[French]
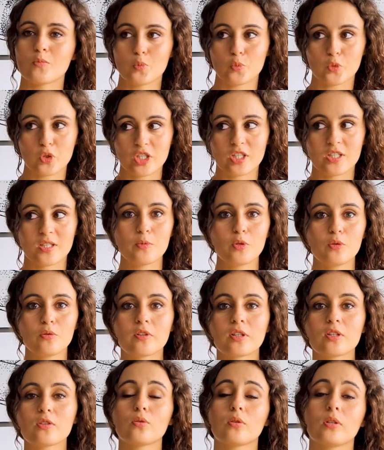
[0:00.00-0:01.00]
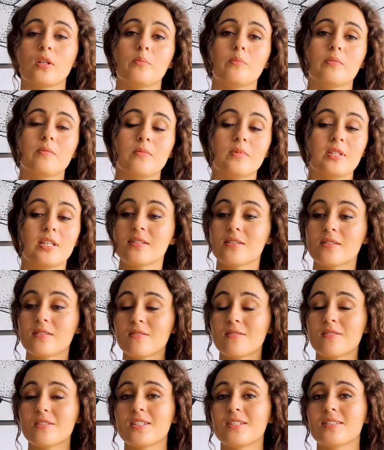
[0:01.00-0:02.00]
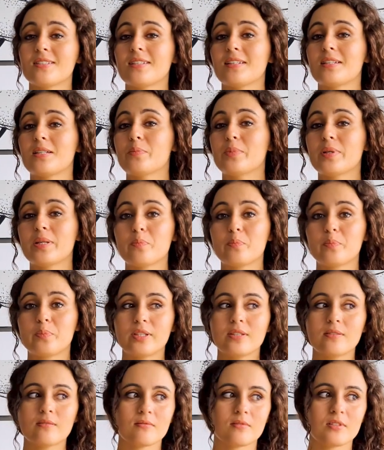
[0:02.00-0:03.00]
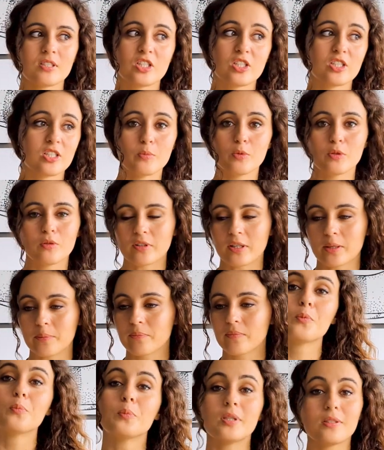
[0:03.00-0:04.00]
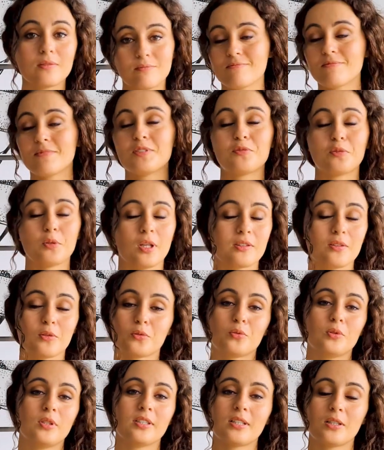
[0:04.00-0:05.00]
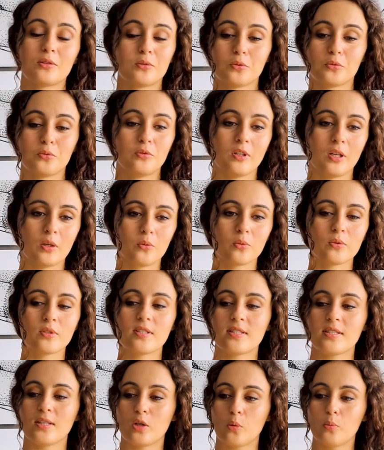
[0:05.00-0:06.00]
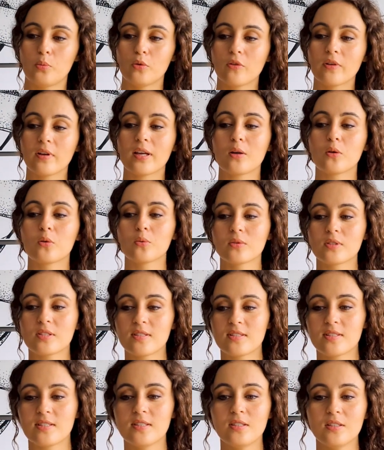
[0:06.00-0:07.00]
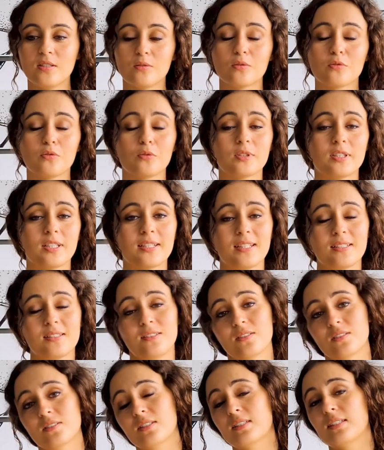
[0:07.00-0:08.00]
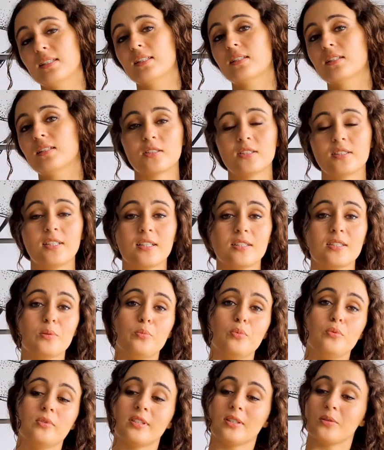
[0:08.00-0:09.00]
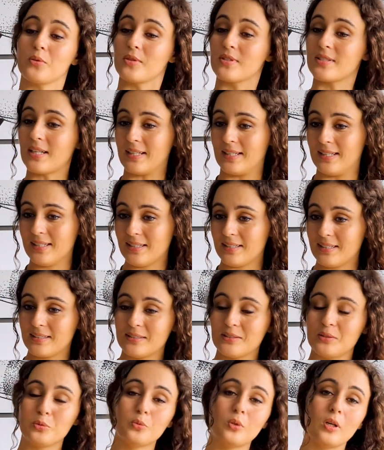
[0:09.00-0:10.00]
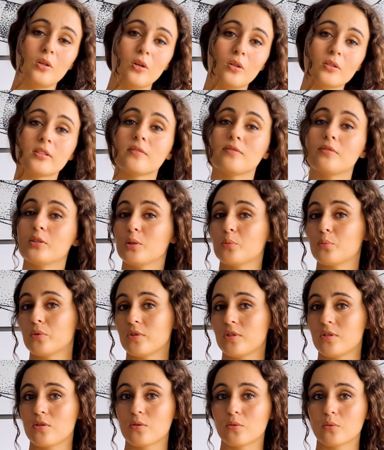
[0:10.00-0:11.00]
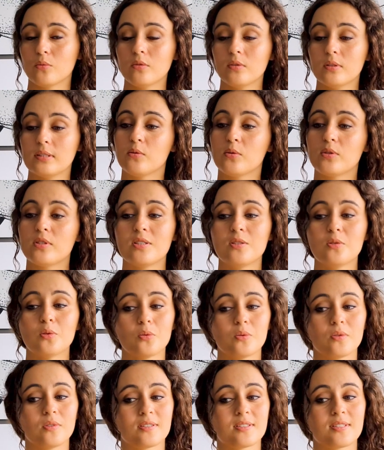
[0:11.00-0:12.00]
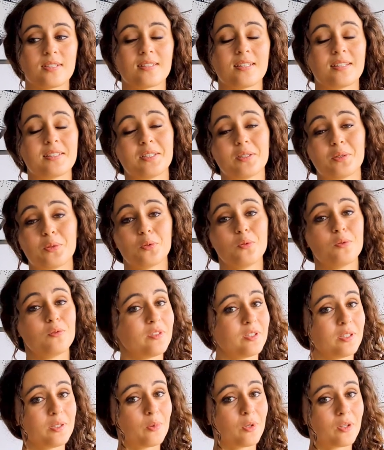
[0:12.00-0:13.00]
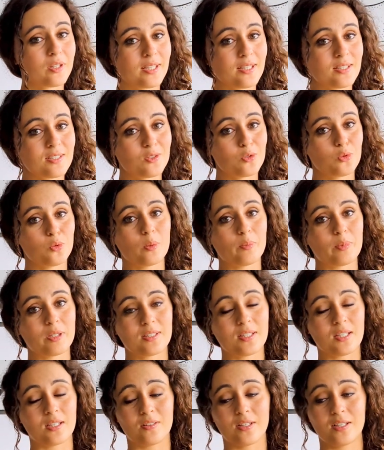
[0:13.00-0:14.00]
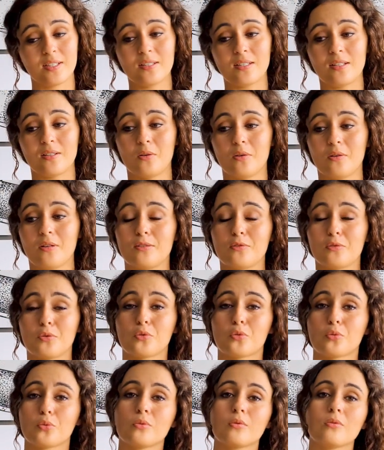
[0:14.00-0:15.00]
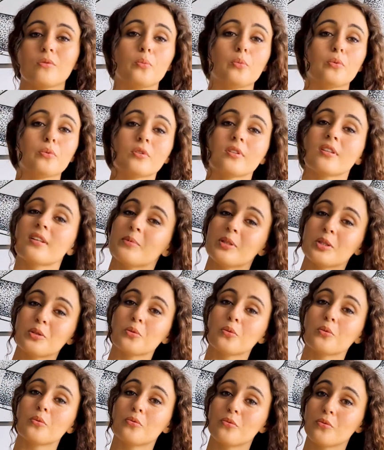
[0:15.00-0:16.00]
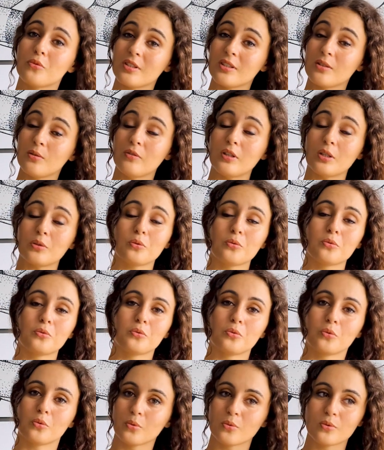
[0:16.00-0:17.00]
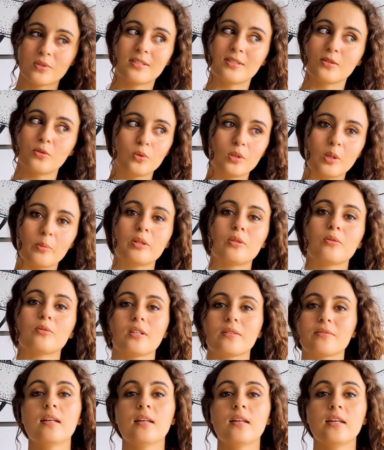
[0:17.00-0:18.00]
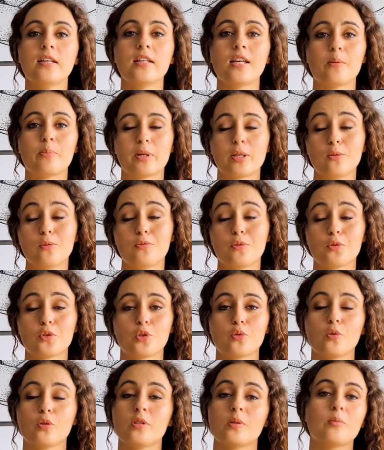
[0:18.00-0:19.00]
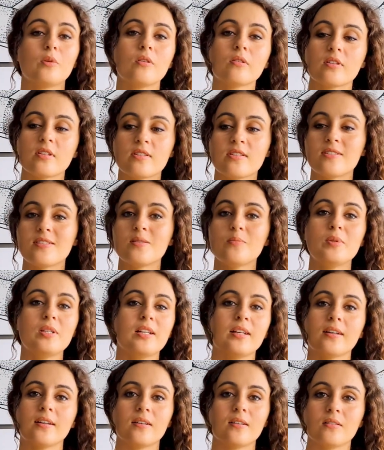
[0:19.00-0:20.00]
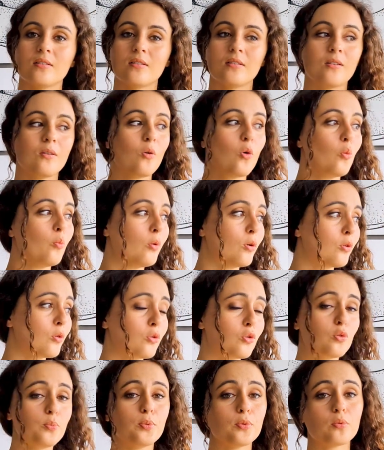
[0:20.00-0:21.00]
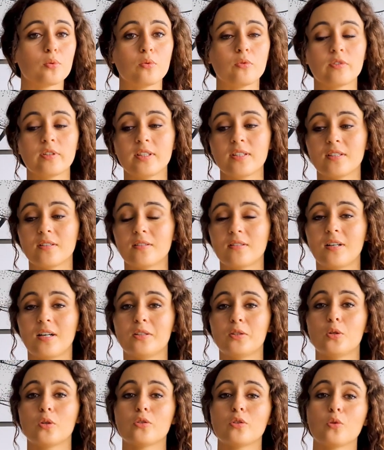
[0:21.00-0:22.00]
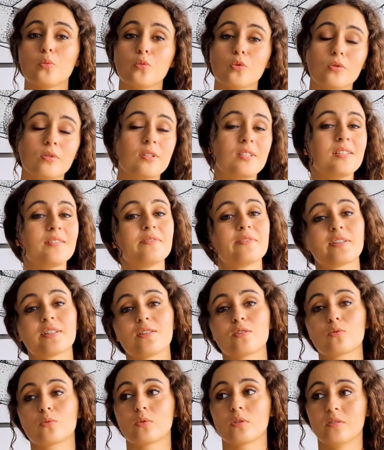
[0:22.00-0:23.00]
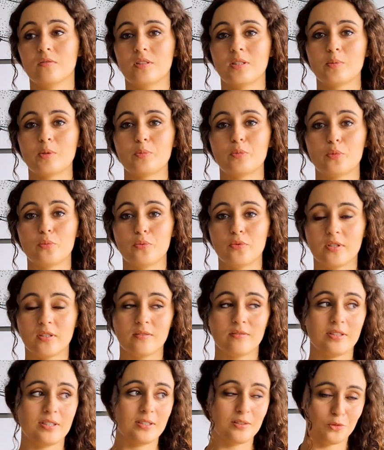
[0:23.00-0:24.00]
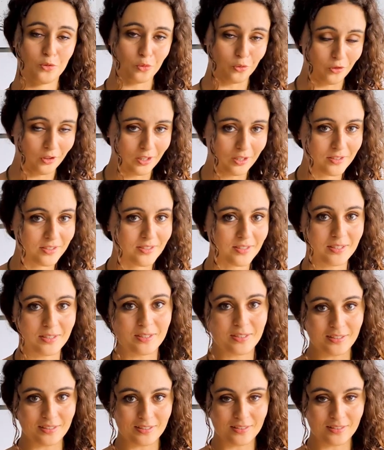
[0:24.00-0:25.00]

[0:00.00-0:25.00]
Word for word: Moi, j'ai jamais eu de frais sur la mienne, j'étais à la BNP et j'ai jamais eu de frais. Mais il faudra dans tous les cas que tu ouvres un compte ici. Alors pour ouvrir un compte ici, il te faut ta carte d'identité, tes derniers bulletins de salaire ou alors ta feuille d'imposition Sinon, ben, ça sera tes relevés bancaires si tu n'as pas de travail. Alors attention, on peut très bien te refuser l'ouverture de ton compte si tu n'as pas de taf. Et après, le fonctionnement des banques est similaire euh, aux banques que tu peux trouver euh, ailleurs dans le monde. Les frais sont évidemment un peu plus élevés. Tu verras, c'est